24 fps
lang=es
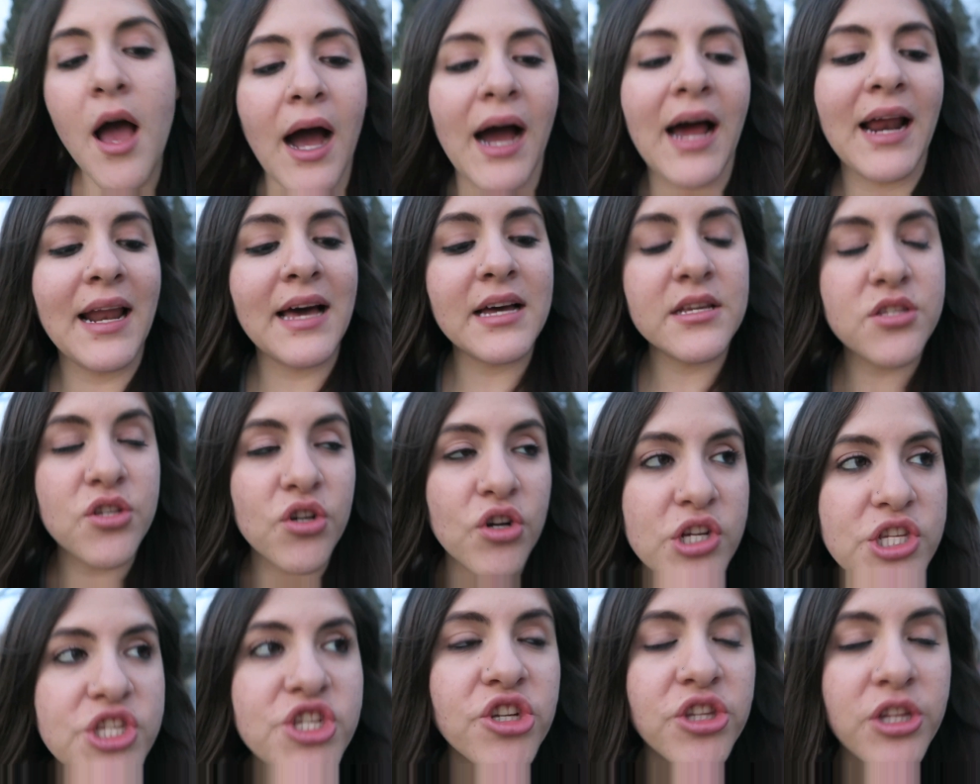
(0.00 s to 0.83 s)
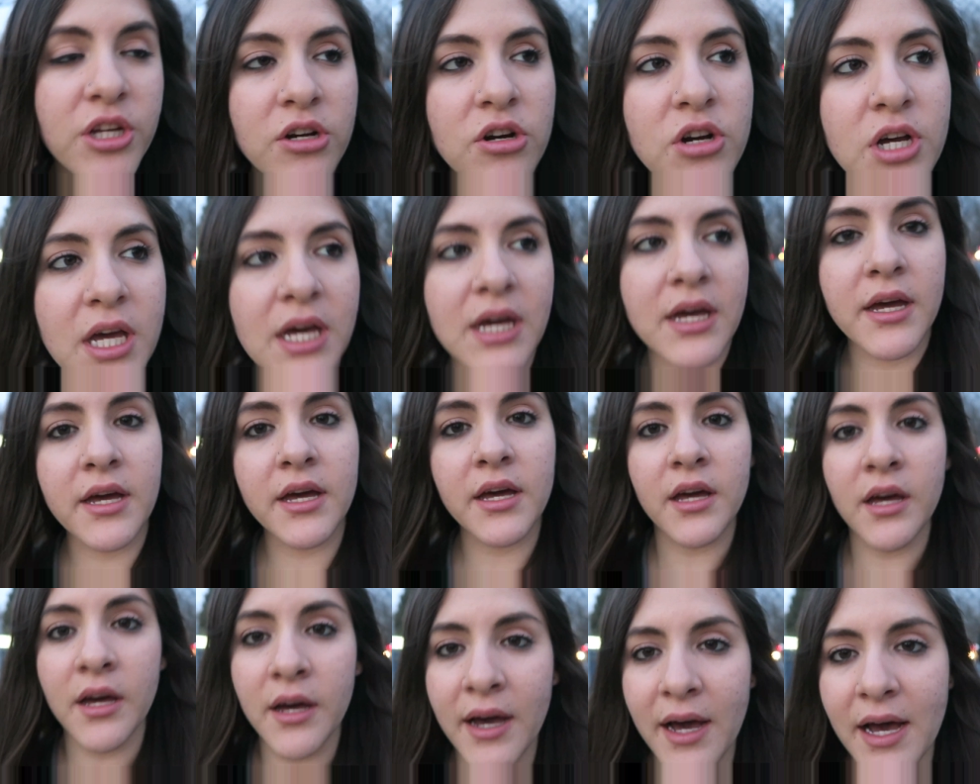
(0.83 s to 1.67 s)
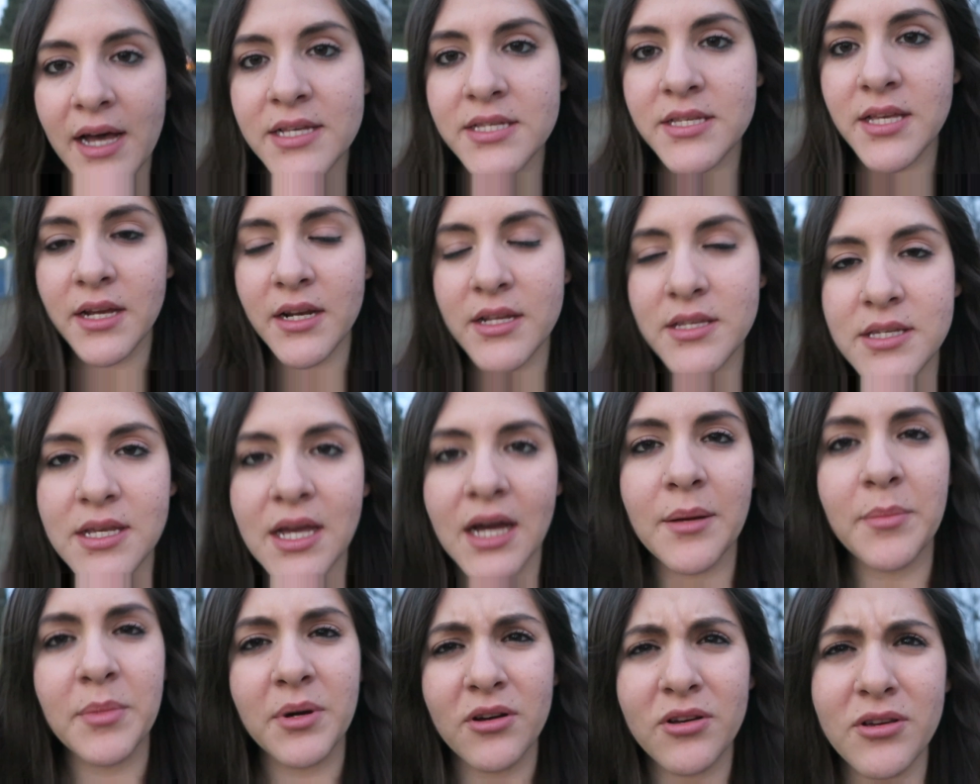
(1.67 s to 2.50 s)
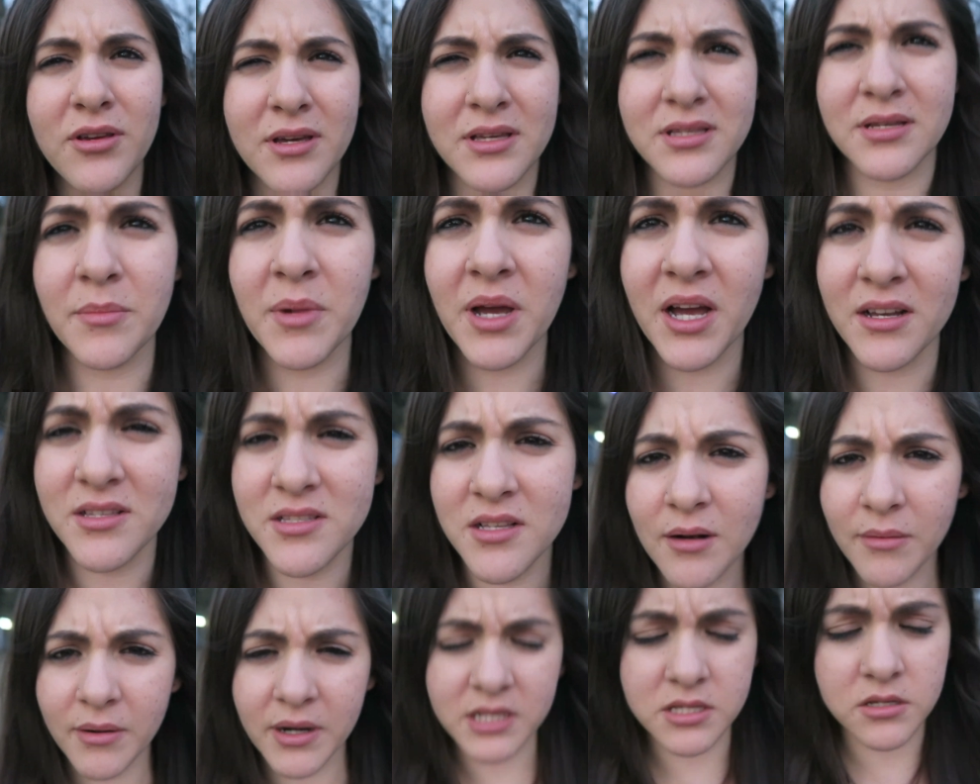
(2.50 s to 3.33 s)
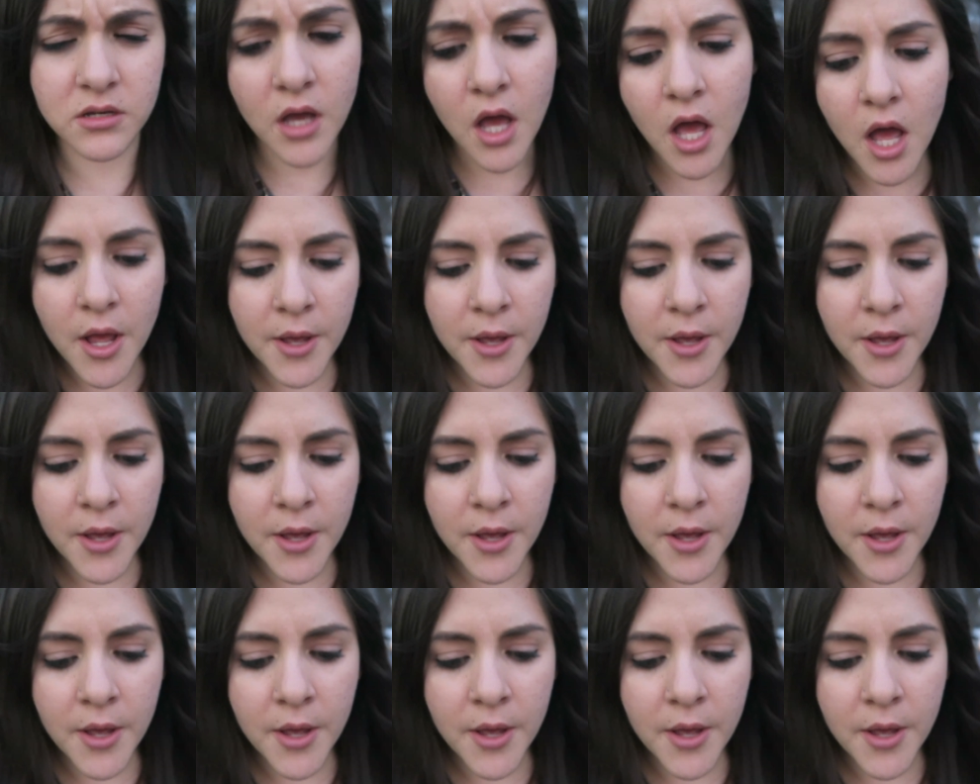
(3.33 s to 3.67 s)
A las 8 tengo que hacer Skype, se me cansa el brazo.